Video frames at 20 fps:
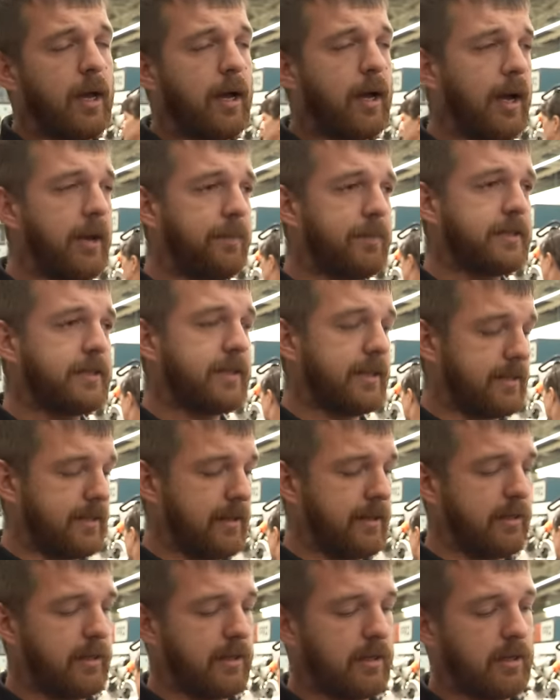
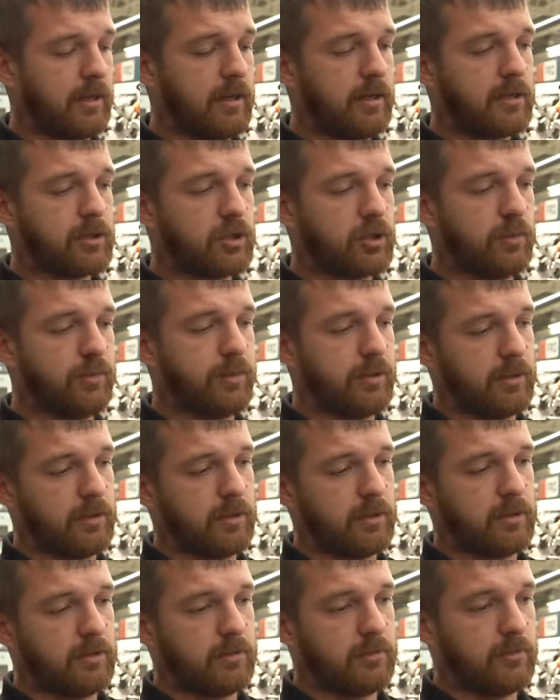Обязательно,
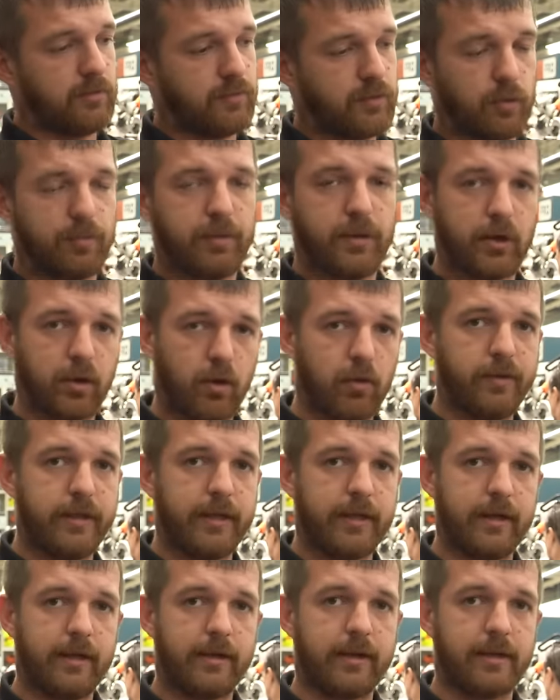чтобы все было
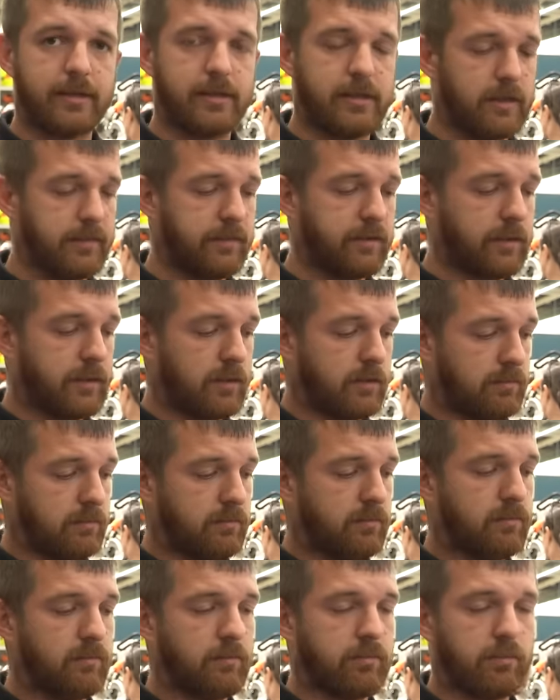ровненько и красиво,
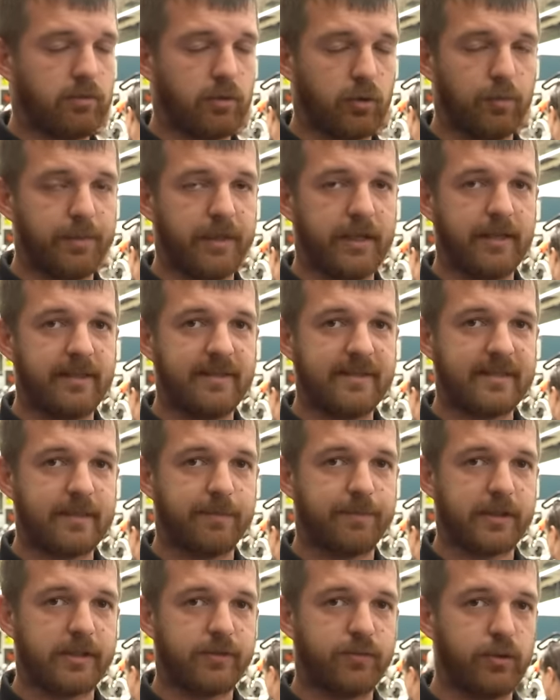глубина диска
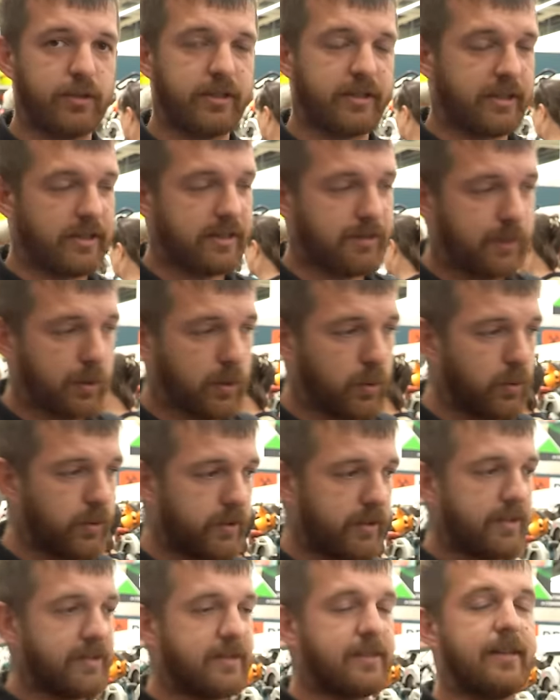позволит
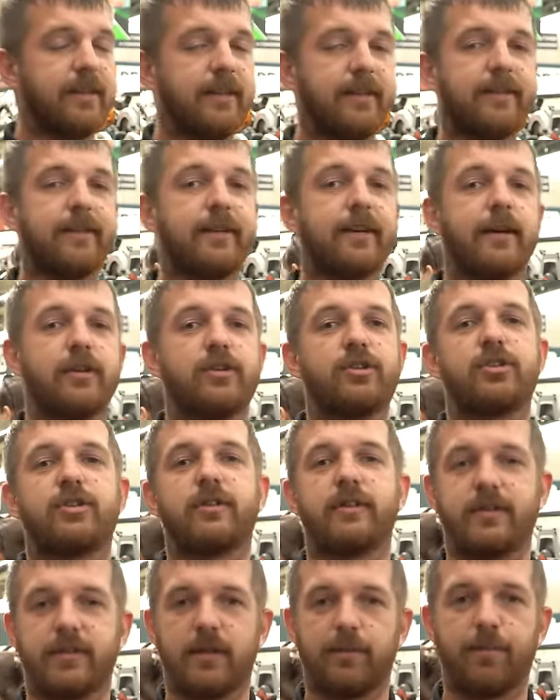спокойно сделать
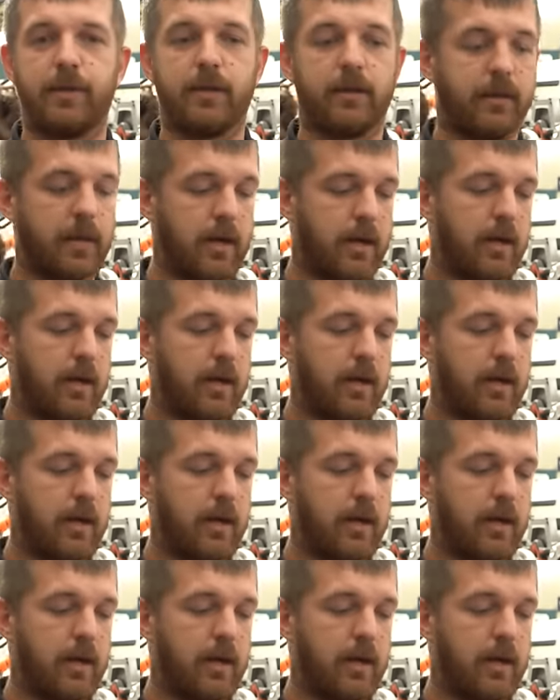качественный запил.